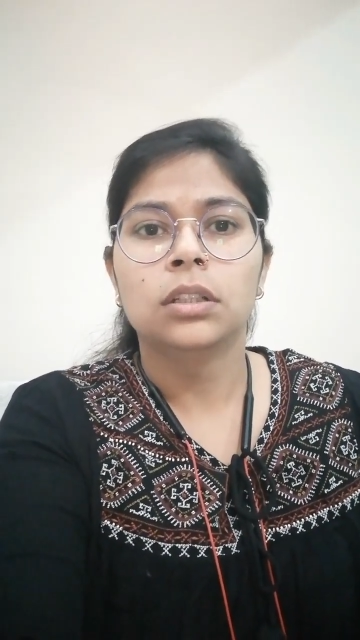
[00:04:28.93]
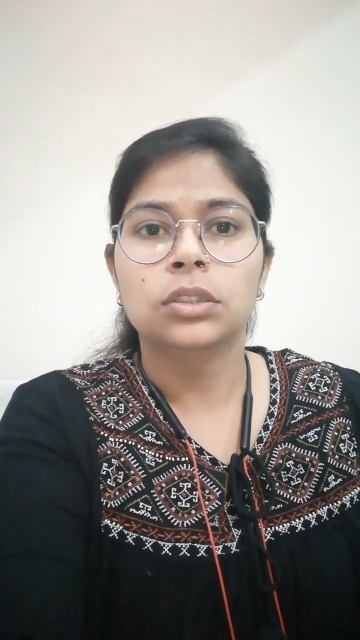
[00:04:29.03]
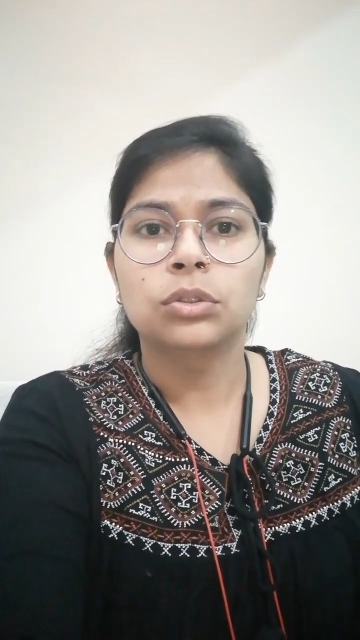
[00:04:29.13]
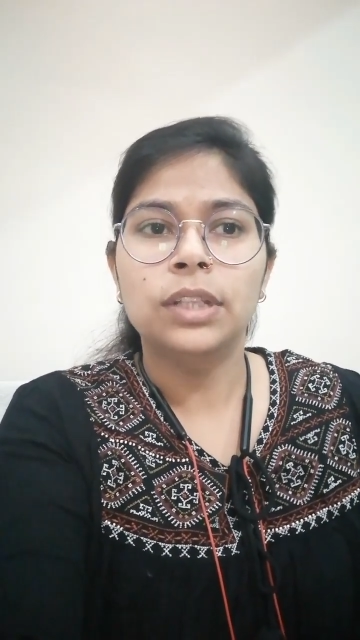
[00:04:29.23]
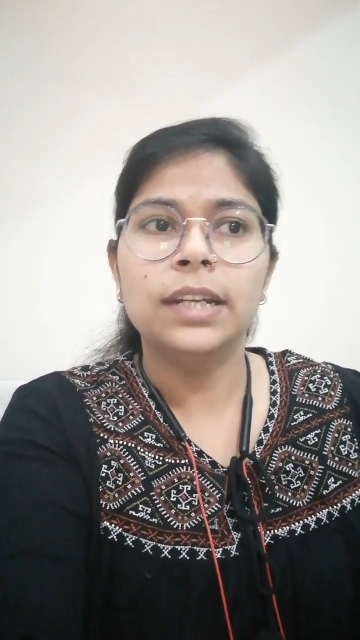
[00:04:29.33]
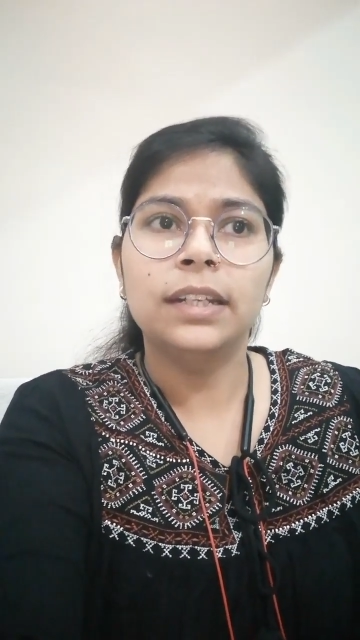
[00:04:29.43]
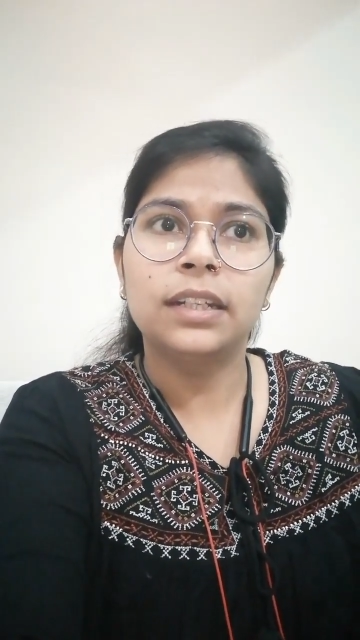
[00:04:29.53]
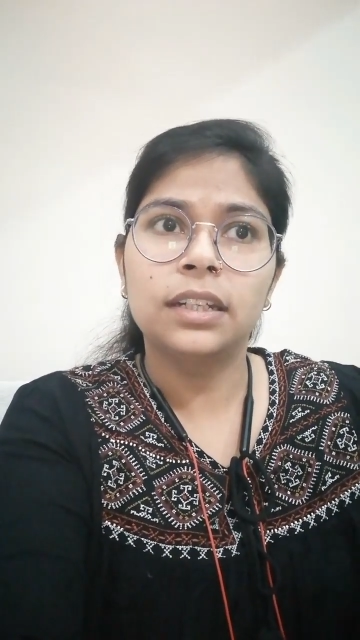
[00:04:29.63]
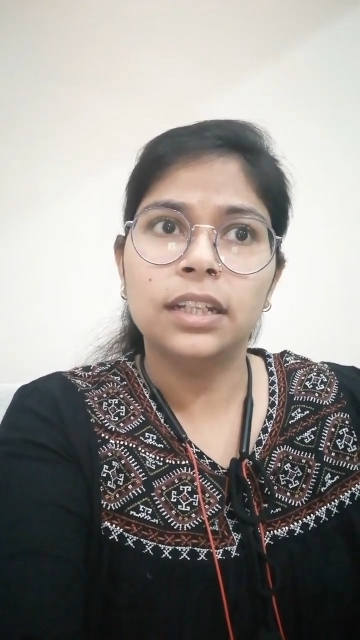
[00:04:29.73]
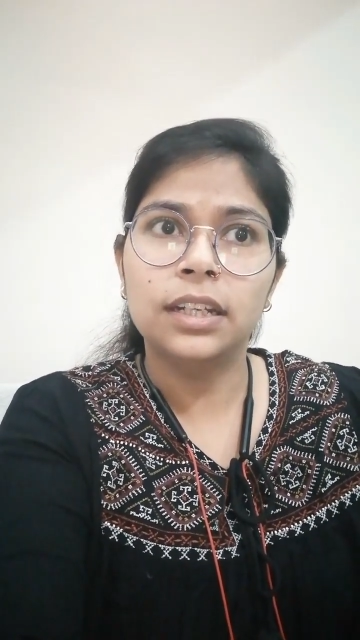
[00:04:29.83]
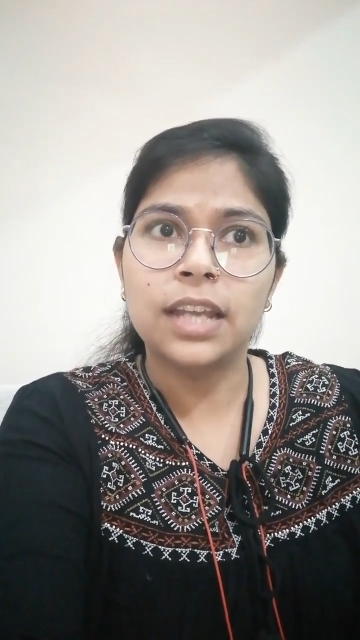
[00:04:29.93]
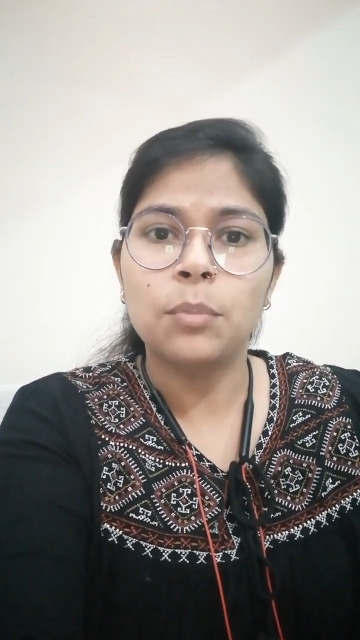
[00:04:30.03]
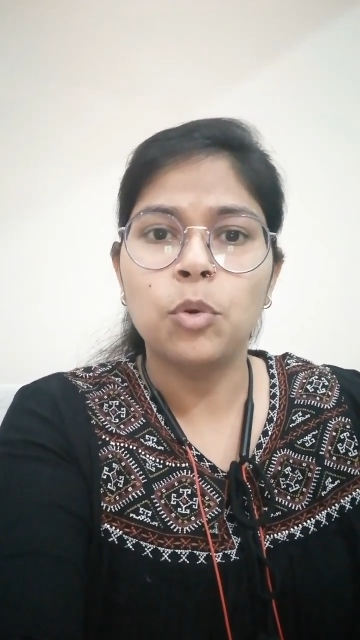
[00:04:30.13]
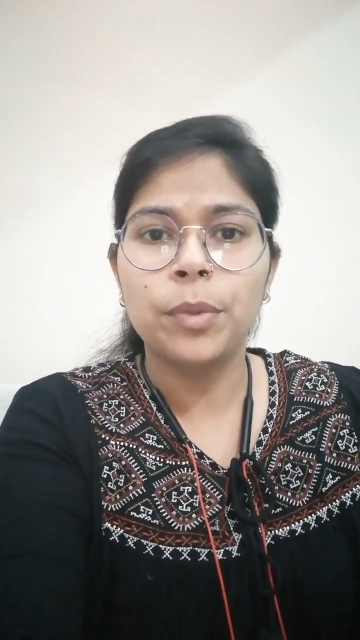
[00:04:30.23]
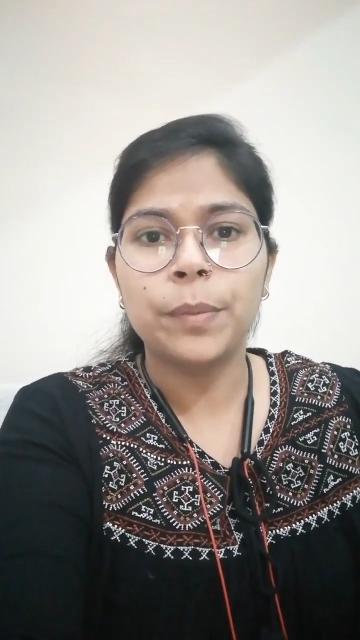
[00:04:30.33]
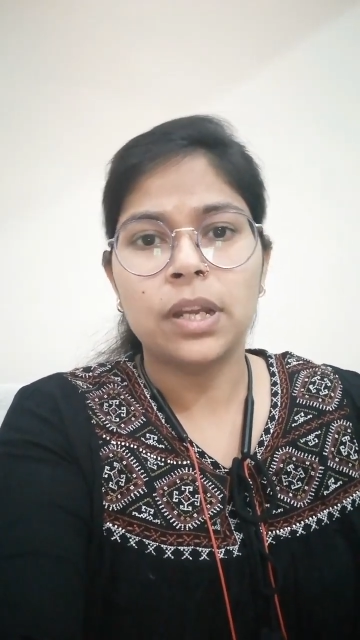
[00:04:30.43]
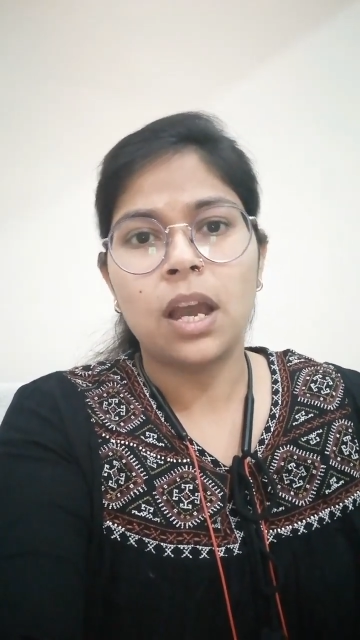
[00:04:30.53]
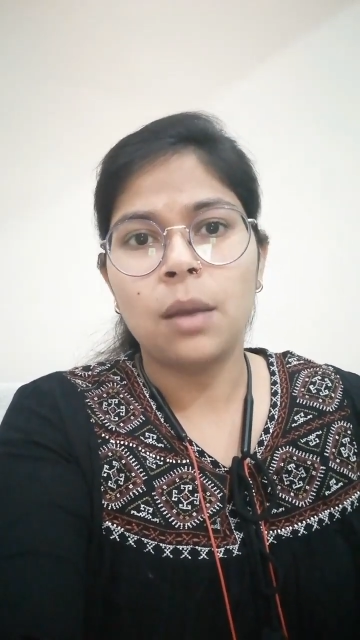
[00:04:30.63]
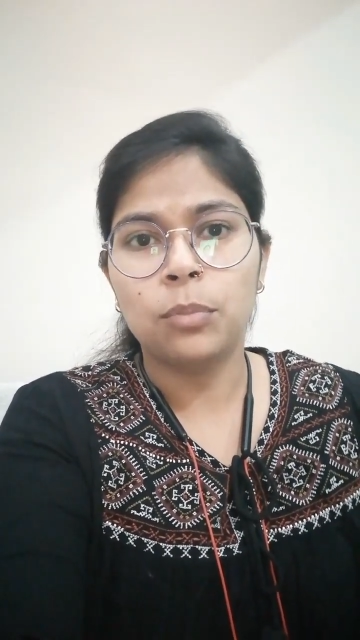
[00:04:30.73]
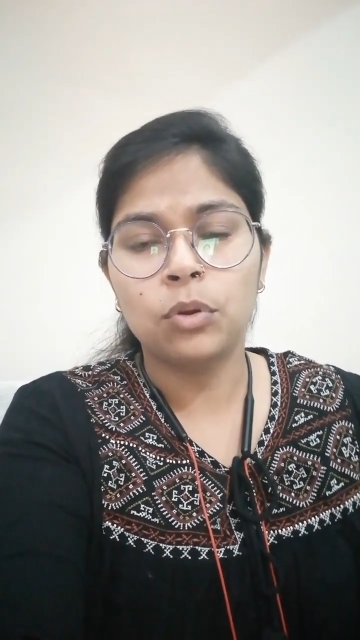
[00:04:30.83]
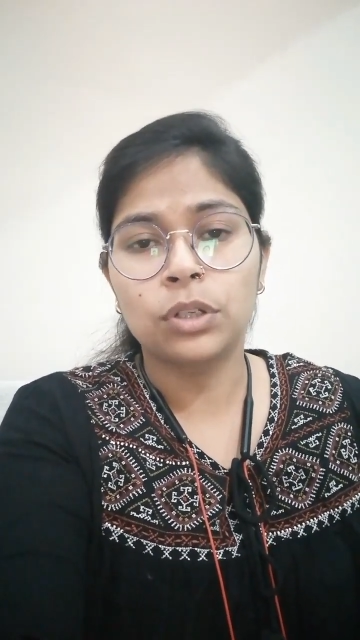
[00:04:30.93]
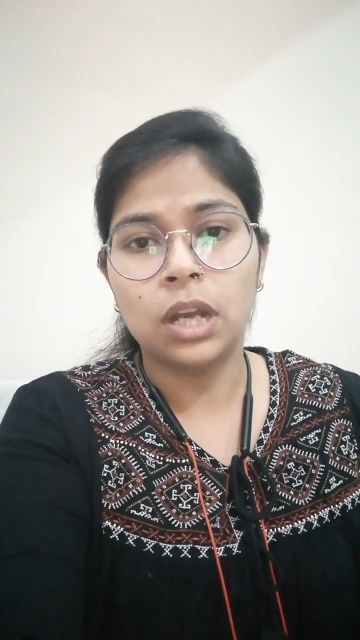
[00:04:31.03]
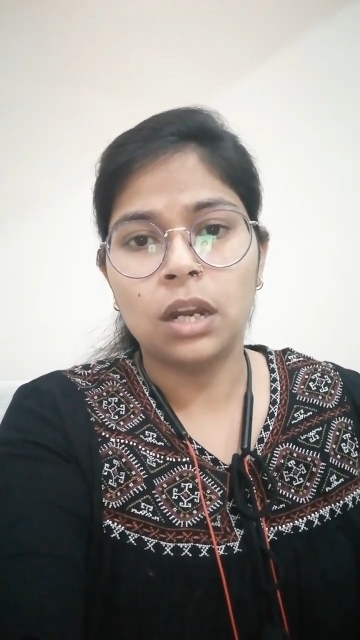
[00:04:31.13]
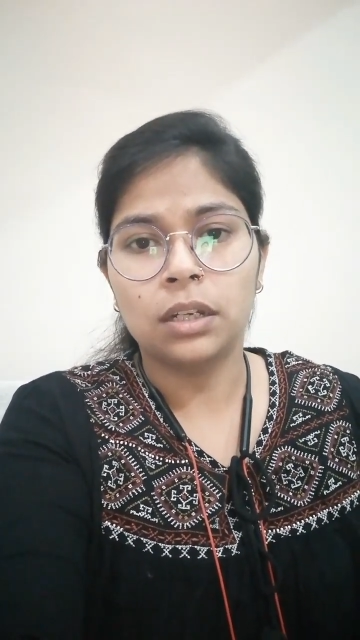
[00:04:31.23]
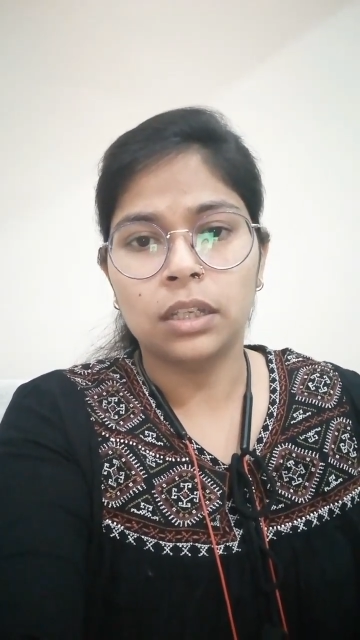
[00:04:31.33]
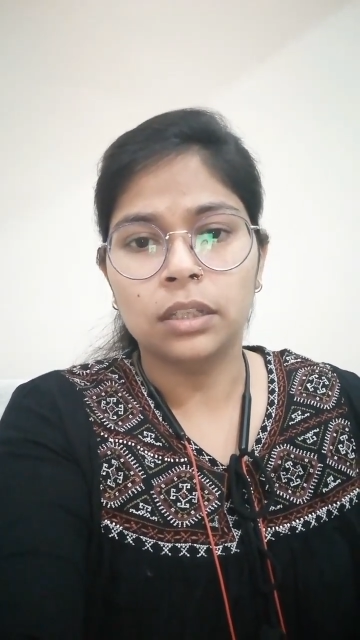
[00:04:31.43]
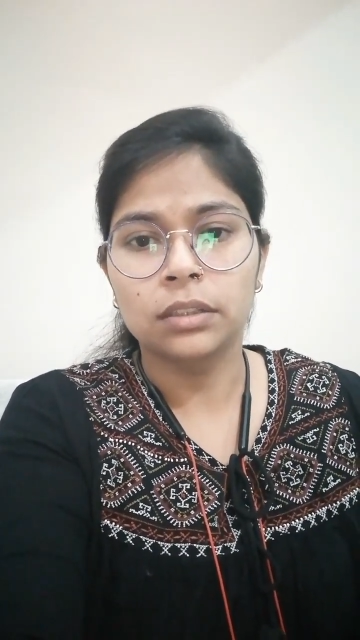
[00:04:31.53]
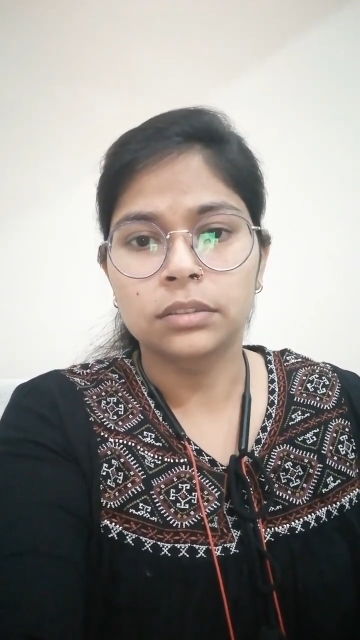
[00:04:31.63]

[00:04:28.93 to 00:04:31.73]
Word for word: सो दैट डेमो में आप लोग ना अटके